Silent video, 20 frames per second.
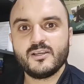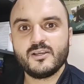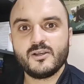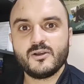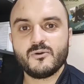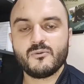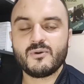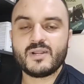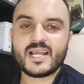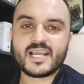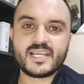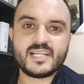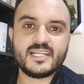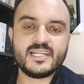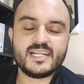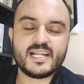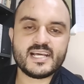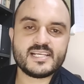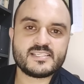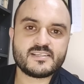ولكن
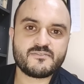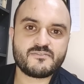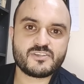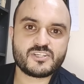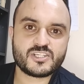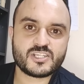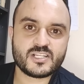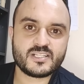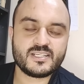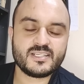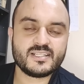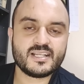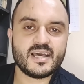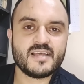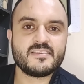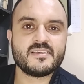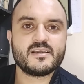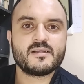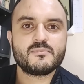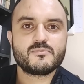للاسف الشديد
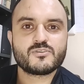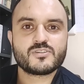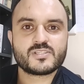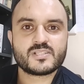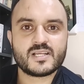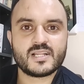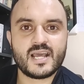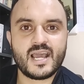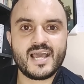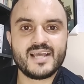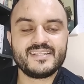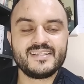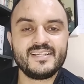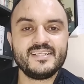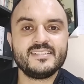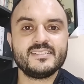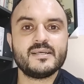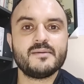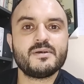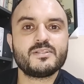هذه المصطلحات
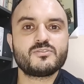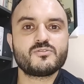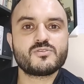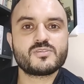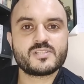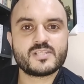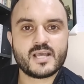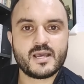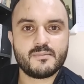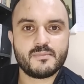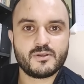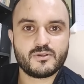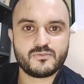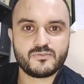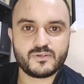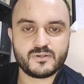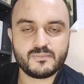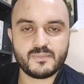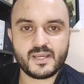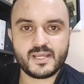عندما تستعمل في
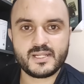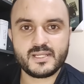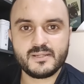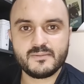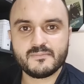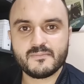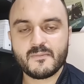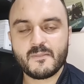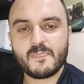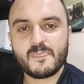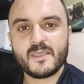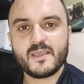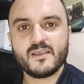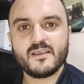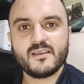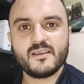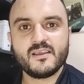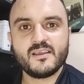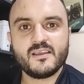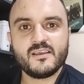المغرب
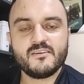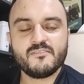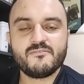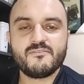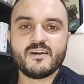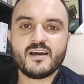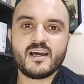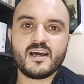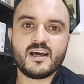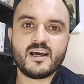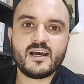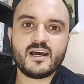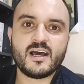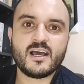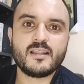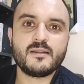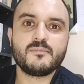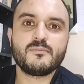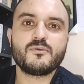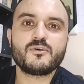
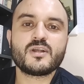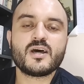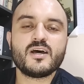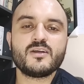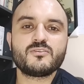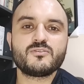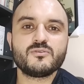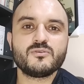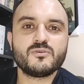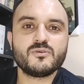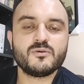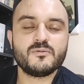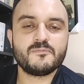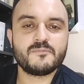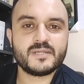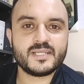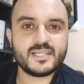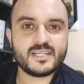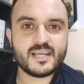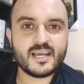فالمراد
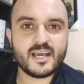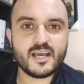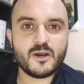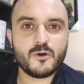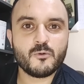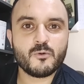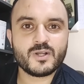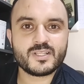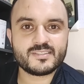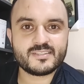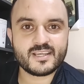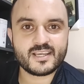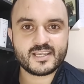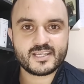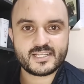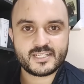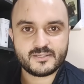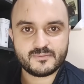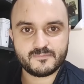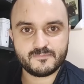منها هو
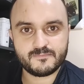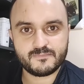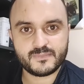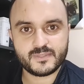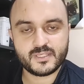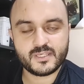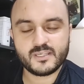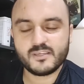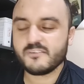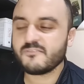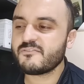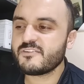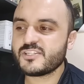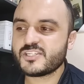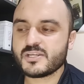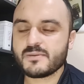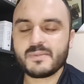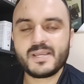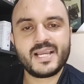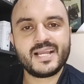التخريب في
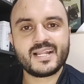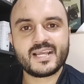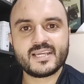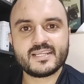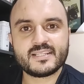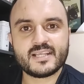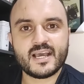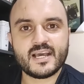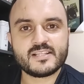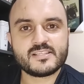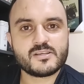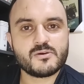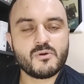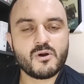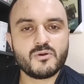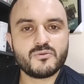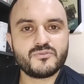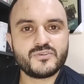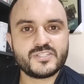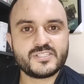جميع القطاعات
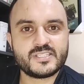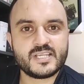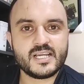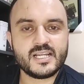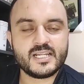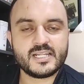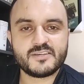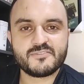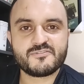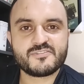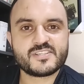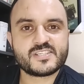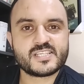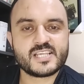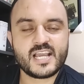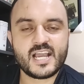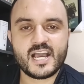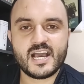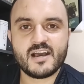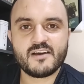سواء في التعليم في
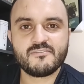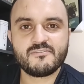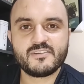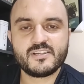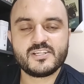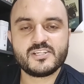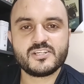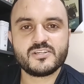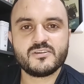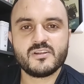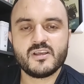الصحه في